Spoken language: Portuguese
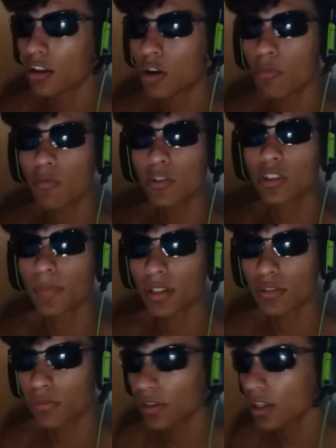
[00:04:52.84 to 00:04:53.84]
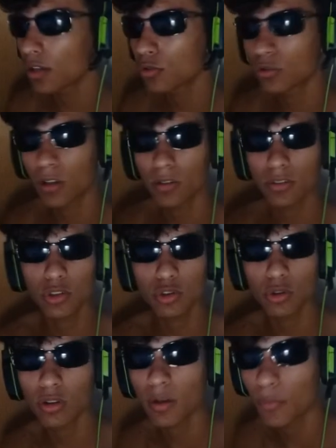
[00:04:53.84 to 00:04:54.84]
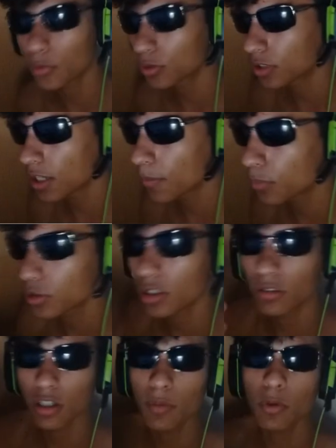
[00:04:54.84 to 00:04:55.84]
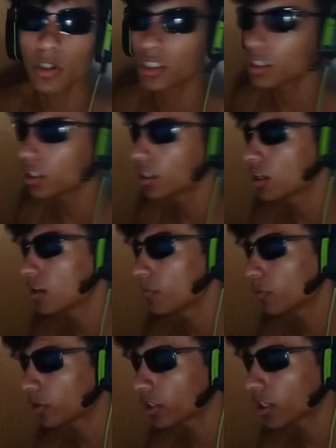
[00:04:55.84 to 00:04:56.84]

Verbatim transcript: Como você pode ver, eu jogo esse jogo há muito tempo e eu não morri. Por